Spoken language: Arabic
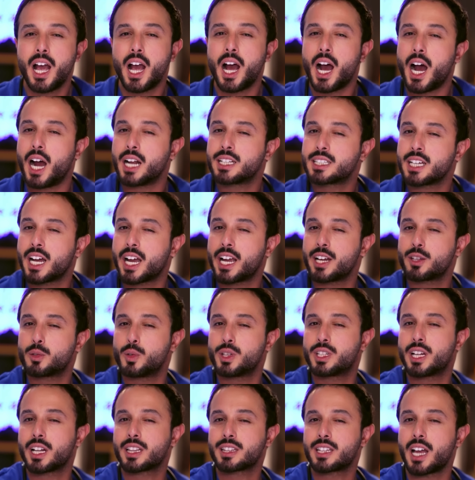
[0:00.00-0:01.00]
ها انت اخي شويه
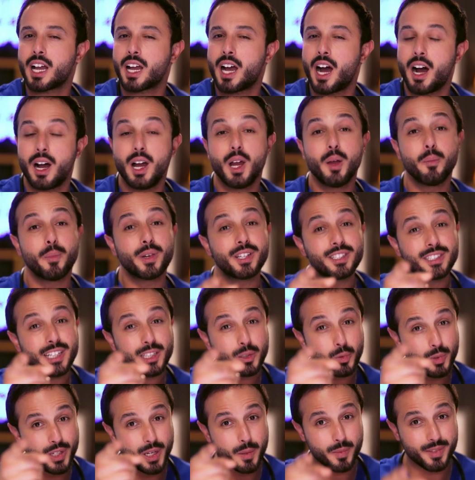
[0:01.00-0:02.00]
الطاقه باش انت
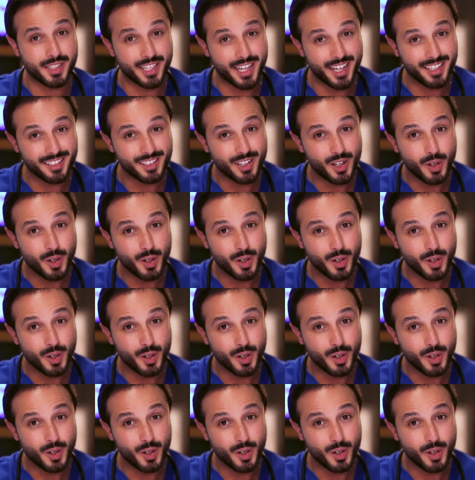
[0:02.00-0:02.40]
تولي مزيان